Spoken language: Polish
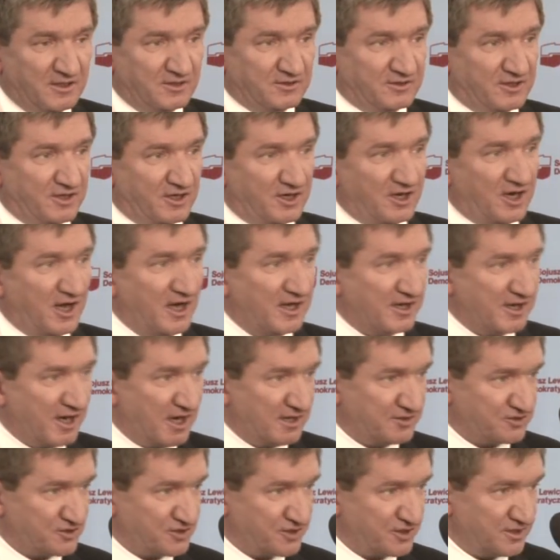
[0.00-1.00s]
tych
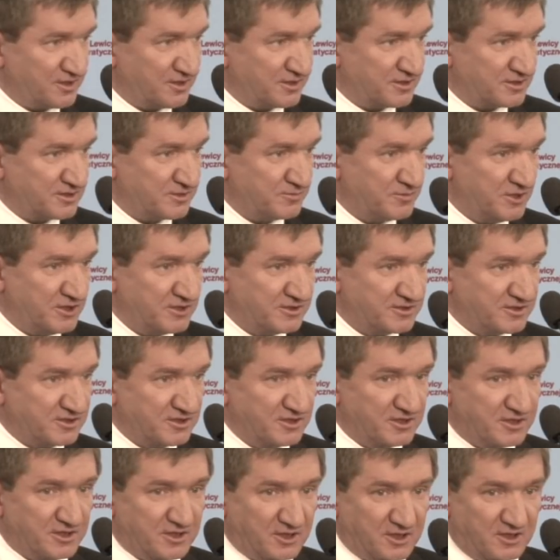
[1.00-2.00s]
haraczy z
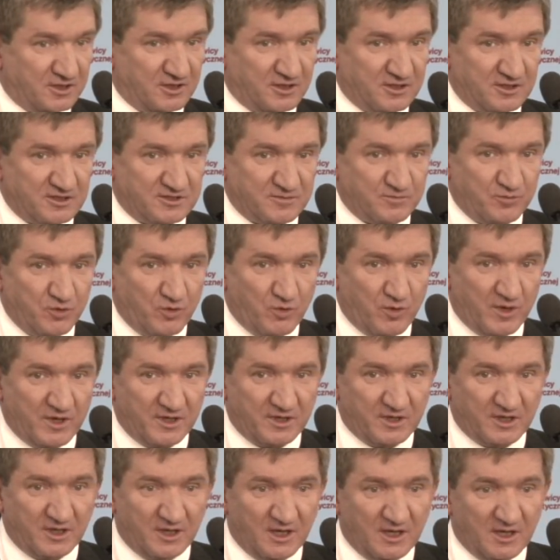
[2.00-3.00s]
miejskich e,
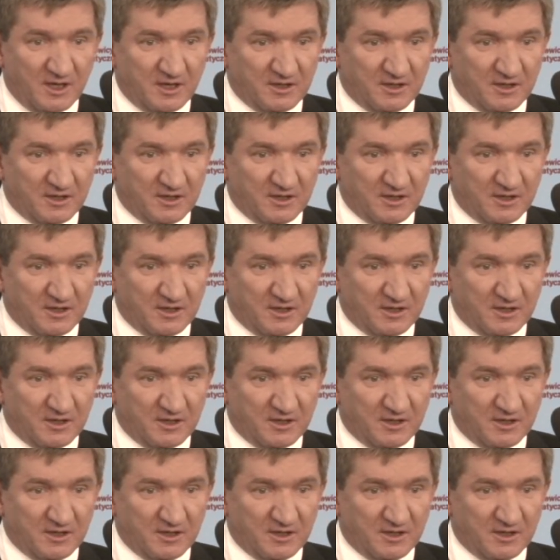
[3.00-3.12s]
spółek,